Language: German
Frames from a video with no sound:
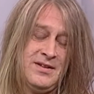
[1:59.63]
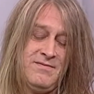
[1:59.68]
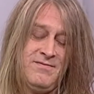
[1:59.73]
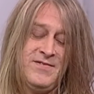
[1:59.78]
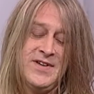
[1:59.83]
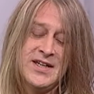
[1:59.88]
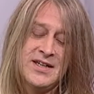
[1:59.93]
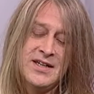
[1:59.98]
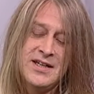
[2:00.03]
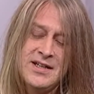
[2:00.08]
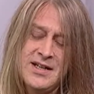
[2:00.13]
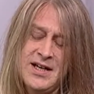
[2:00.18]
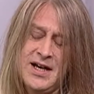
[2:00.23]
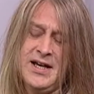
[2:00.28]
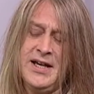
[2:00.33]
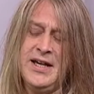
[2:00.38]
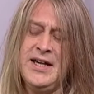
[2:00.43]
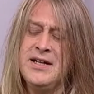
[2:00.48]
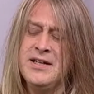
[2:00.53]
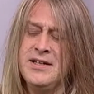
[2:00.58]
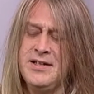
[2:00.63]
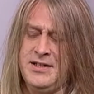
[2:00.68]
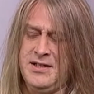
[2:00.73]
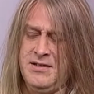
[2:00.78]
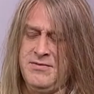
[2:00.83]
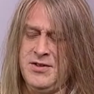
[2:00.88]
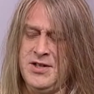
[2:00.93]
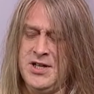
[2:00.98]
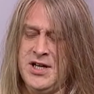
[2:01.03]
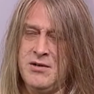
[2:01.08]
Wir gingen eigentlich
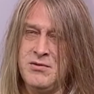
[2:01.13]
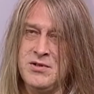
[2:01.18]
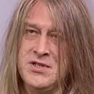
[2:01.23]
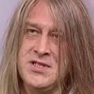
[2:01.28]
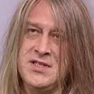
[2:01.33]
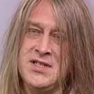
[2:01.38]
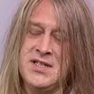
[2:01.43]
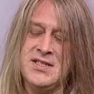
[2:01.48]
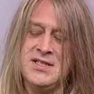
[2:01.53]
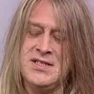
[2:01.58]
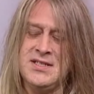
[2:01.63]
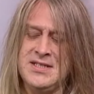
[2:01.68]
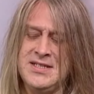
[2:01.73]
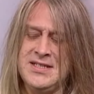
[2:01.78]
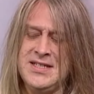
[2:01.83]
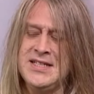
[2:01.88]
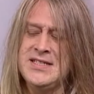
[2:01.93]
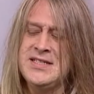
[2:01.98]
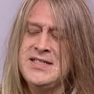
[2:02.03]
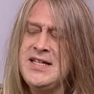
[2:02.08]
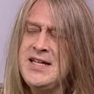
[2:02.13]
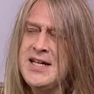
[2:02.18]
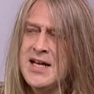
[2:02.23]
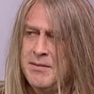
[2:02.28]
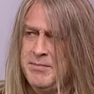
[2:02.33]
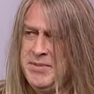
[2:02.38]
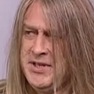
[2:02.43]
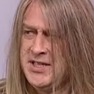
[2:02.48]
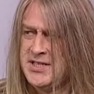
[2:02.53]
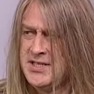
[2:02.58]
davon aus, dass der
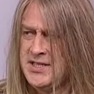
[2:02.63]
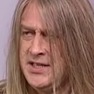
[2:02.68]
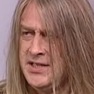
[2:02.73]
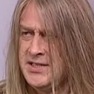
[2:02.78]
Sieger-PC